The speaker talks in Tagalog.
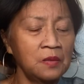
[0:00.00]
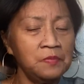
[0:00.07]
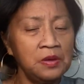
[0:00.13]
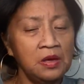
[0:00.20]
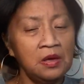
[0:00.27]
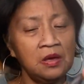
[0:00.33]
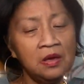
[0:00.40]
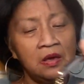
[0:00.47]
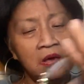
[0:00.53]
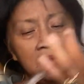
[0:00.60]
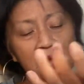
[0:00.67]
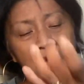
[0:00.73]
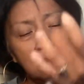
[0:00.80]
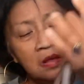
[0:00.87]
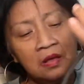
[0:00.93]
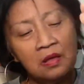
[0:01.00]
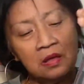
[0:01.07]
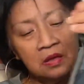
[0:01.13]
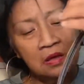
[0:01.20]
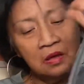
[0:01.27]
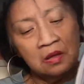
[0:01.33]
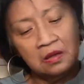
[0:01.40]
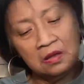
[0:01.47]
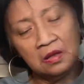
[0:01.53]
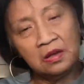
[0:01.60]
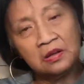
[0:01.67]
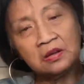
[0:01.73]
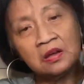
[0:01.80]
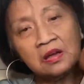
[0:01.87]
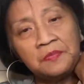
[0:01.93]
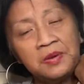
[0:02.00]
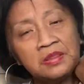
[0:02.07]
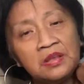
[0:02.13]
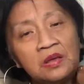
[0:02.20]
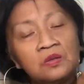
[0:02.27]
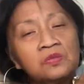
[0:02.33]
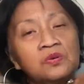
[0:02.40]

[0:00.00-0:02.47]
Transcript: be, gagamitin